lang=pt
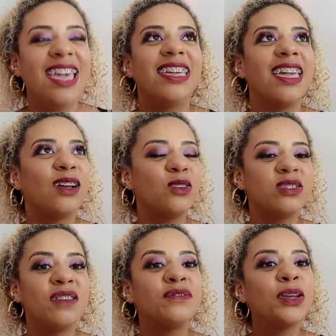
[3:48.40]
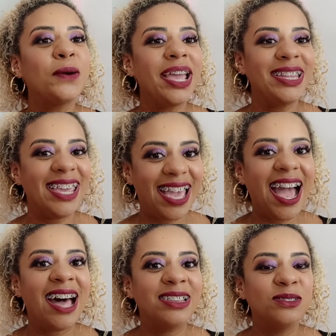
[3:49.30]
que inclusive não é
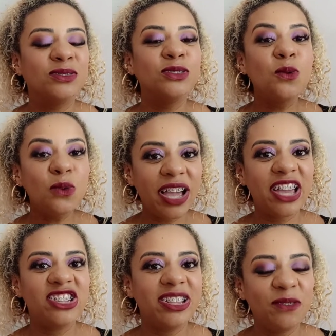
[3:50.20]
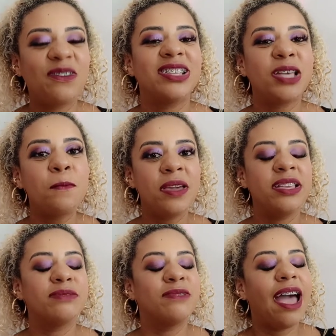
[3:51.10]
indicado, nunca que a gente faça
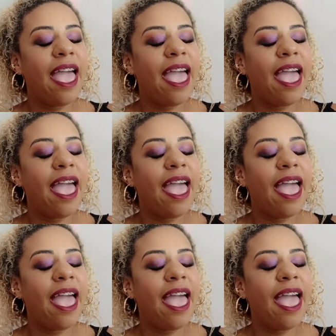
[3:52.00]
mesmo,